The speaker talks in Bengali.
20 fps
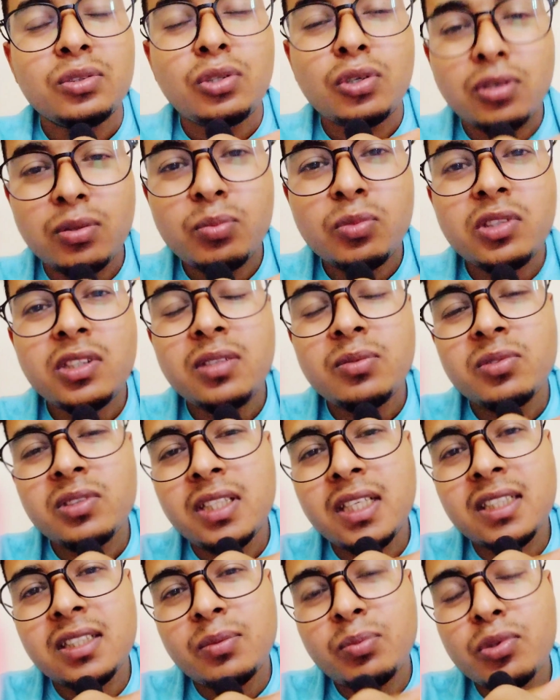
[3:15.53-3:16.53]
তখন মনের
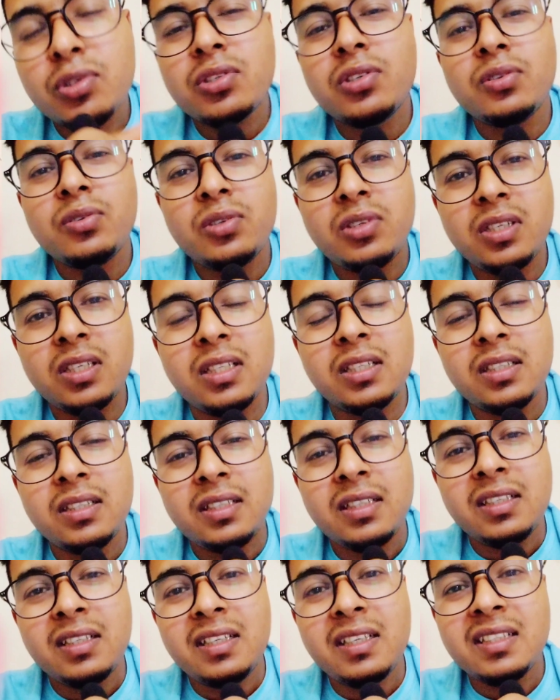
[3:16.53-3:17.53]
মধ্যে একটা প্রশ্ন ওঠে
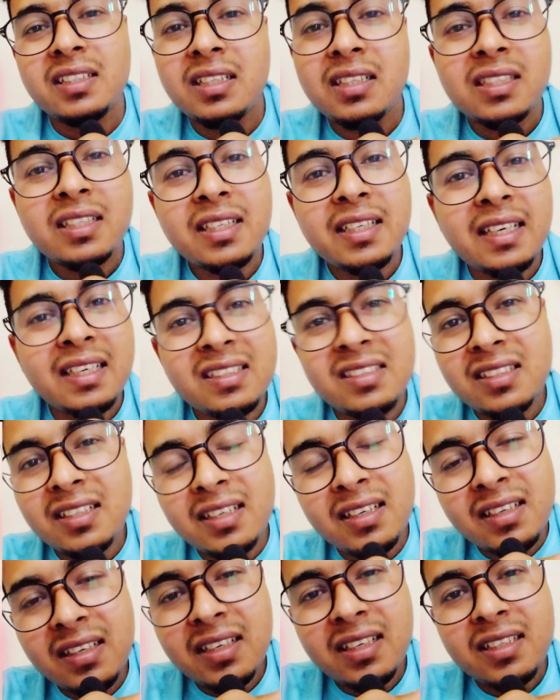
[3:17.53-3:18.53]
এদের কি গার্জিয়ান